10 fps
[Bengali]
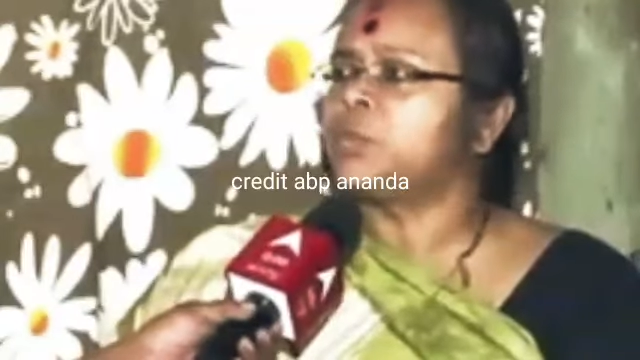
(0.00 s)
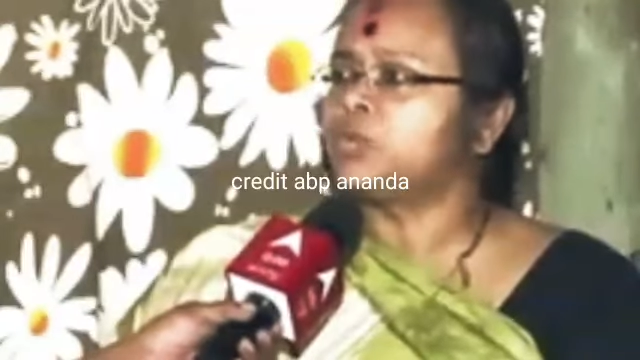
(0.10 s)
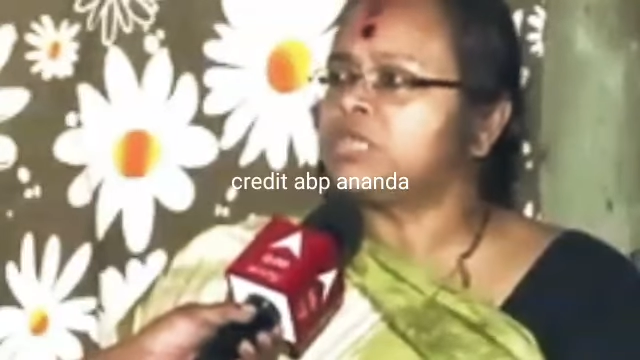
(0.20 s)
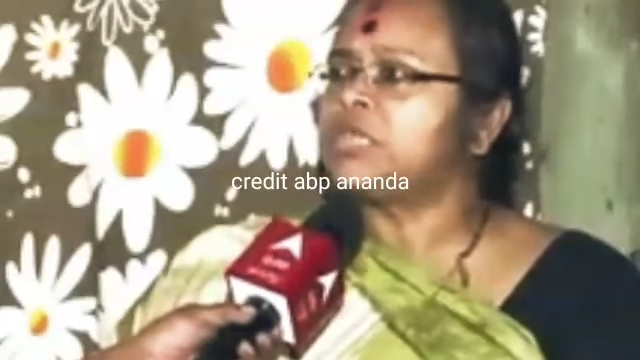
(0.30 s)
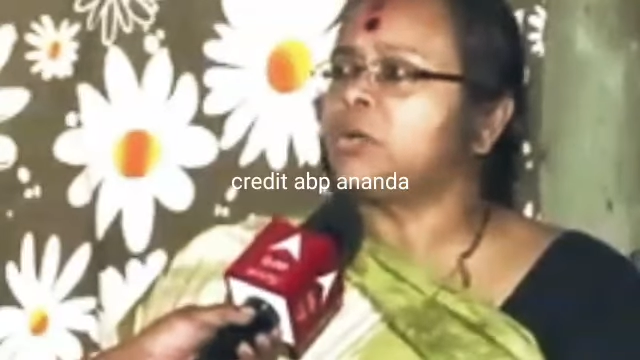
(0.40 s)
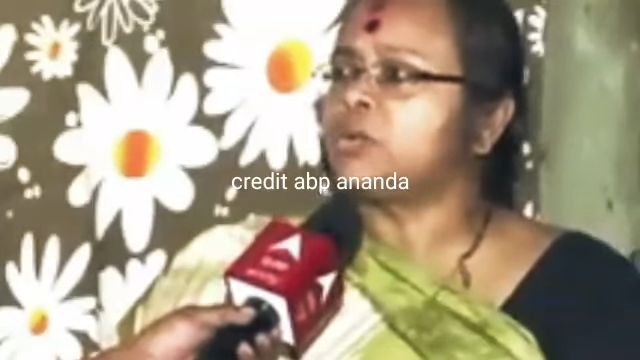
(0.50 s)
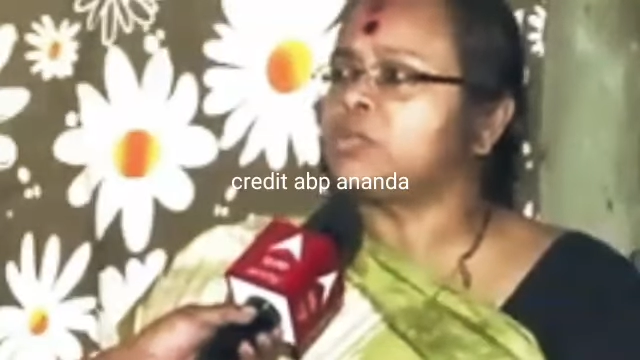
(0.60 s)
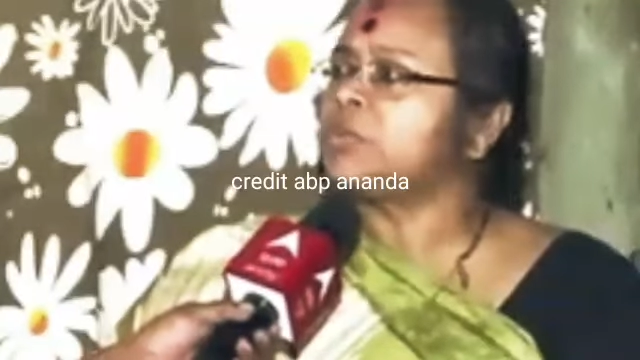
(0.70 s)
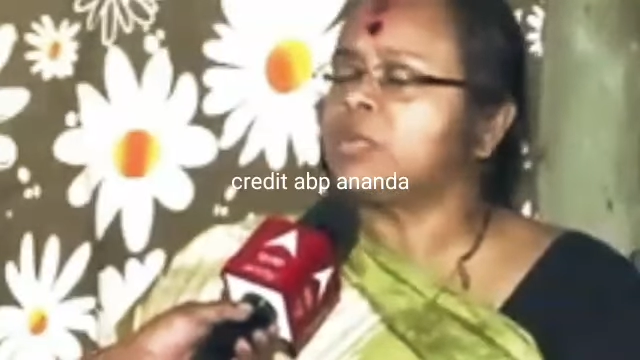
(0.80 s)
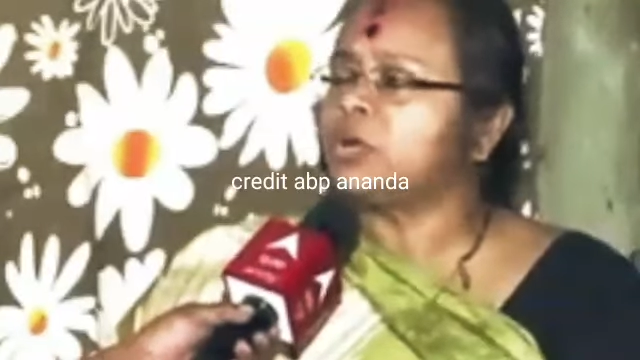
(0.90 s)
প্রতিষ্ঠা
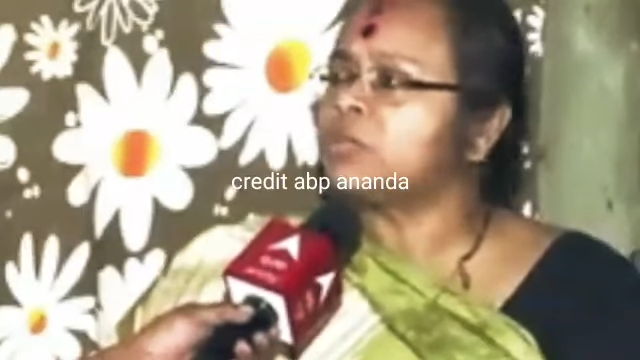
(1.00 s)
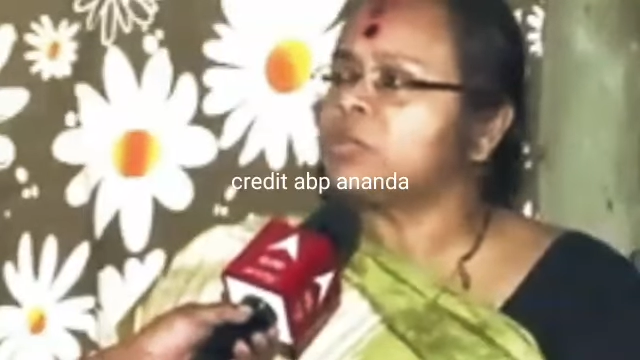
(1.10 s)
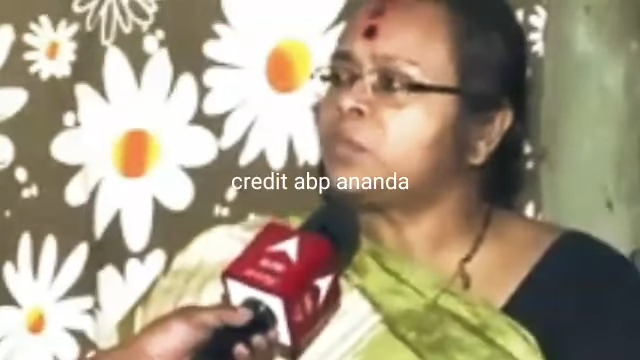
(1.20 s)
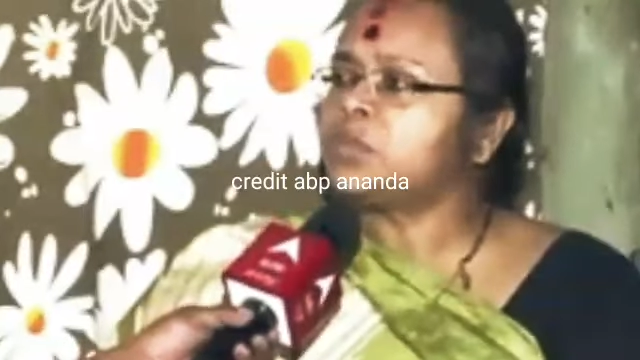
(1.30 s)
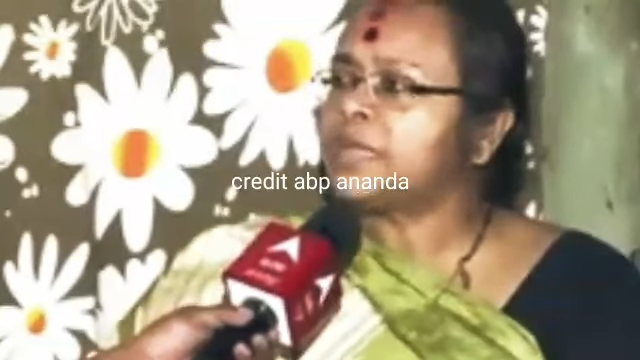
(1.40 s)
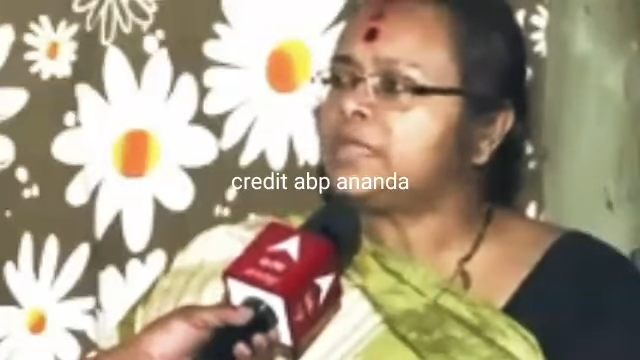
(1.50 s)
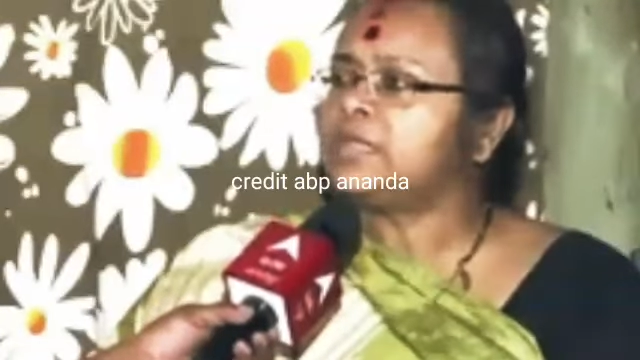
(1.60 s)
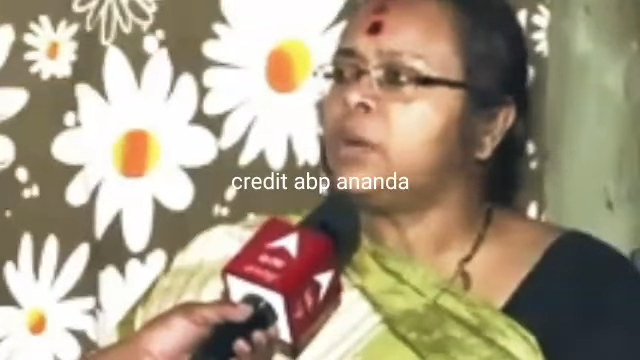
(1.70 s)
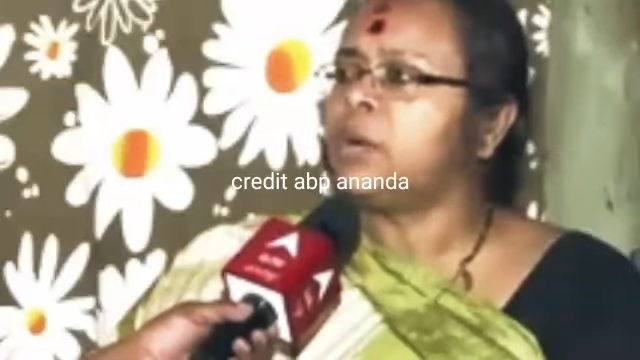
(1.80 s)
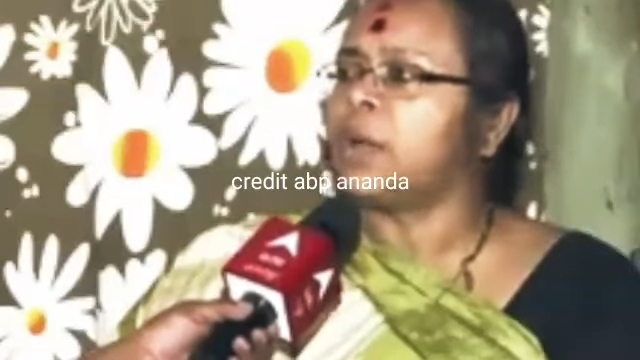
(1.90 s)
করেছিলাম সেই কনসেপ্ট তো তাই
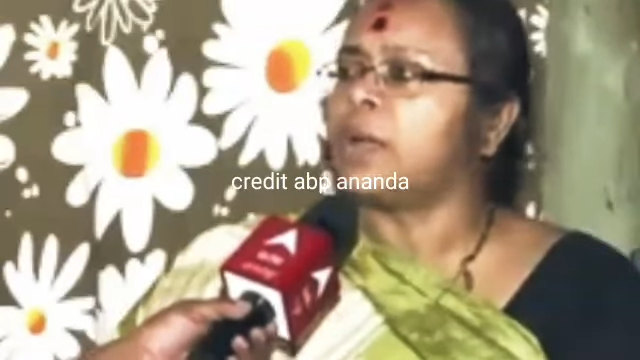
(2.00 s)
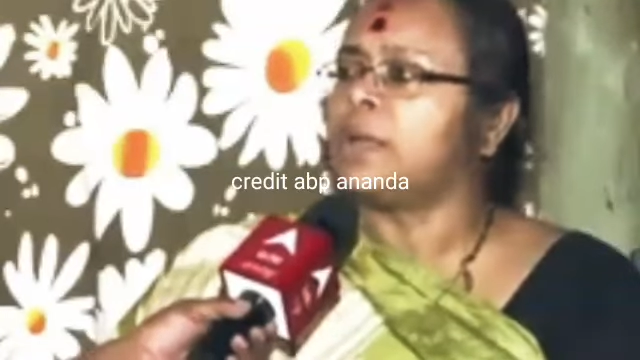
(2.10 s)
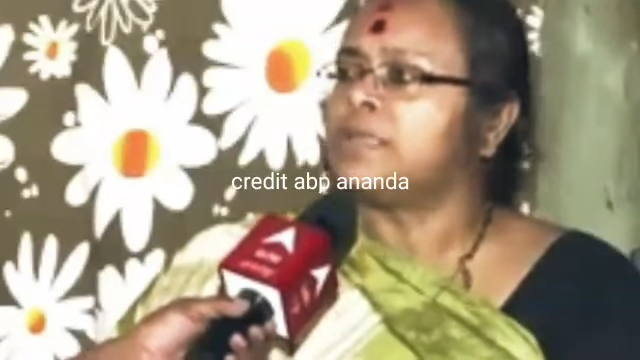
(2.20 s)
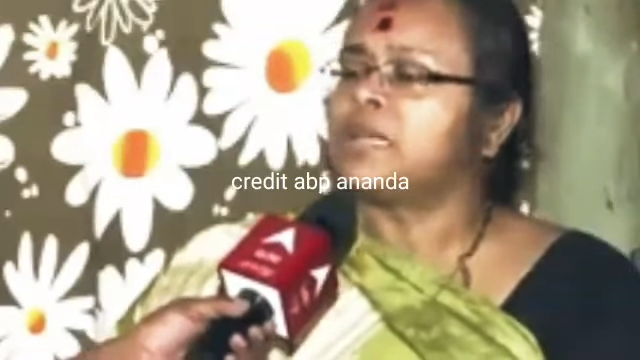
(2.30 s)
ছিল না